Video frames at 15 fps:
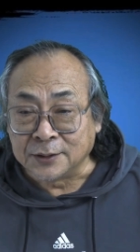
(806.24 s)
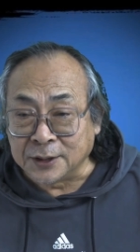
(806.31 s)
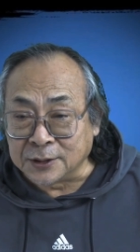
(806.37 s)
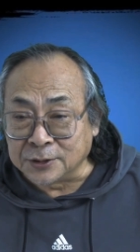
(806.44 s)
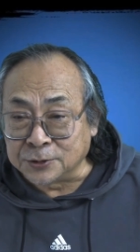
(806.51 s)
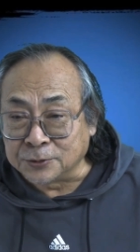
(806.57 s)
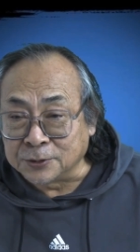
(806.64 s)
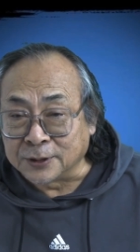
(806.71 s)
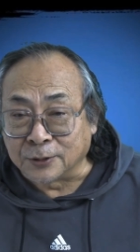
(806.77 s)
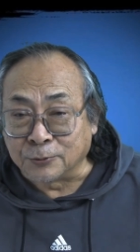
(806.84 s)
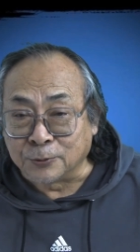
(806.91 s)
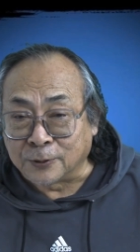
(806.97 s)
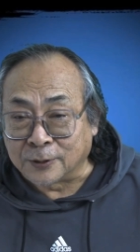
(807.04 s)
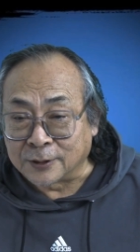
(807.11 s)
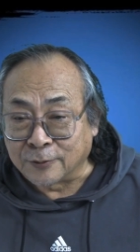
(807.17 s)
英雄
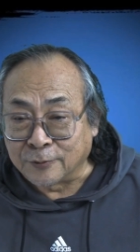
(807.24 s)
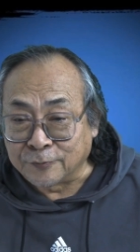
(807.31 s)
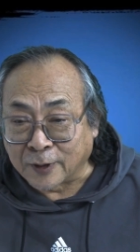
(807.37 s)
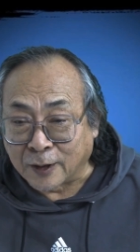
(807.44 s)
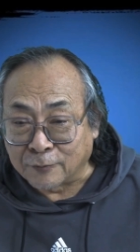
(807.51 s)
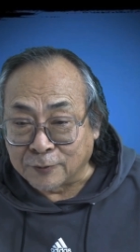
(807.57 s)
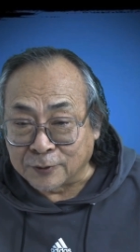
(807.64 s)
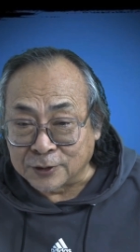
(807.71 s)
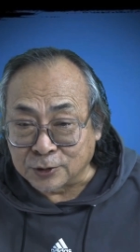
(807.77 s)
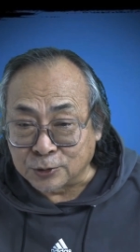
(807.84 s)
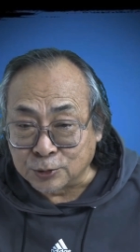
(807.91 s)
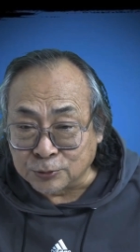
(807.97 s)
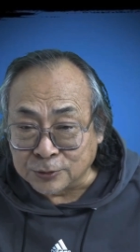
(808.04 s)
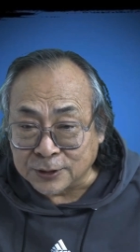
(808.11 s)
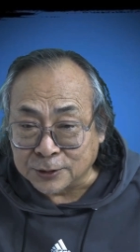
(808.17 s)
人物仿佛是
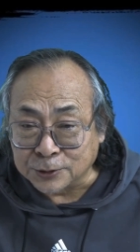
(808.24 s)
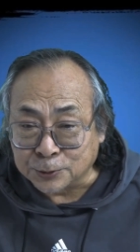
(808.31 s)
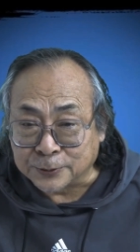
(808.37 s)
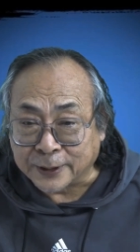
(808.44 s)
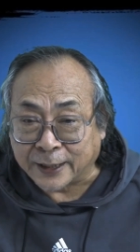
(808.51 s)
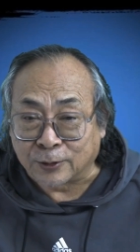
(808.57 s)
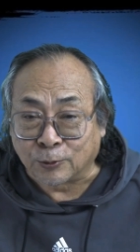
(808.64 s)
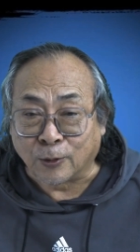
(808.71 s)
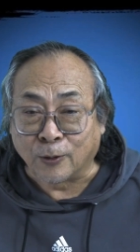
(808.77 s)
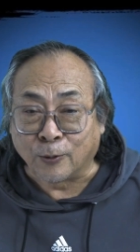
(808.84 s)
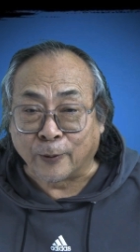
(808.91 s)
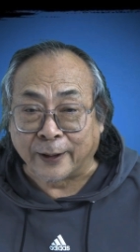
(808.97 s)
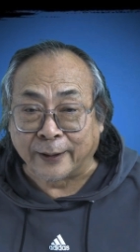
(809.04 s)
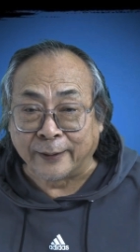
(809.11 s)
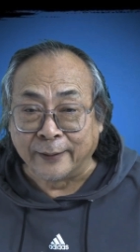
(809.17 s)
出生就带着
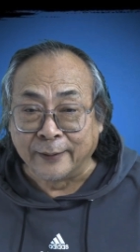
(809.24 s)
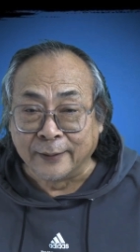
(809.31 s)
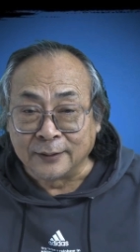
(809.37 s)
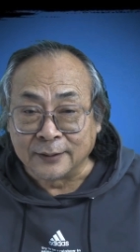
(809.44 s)
光环，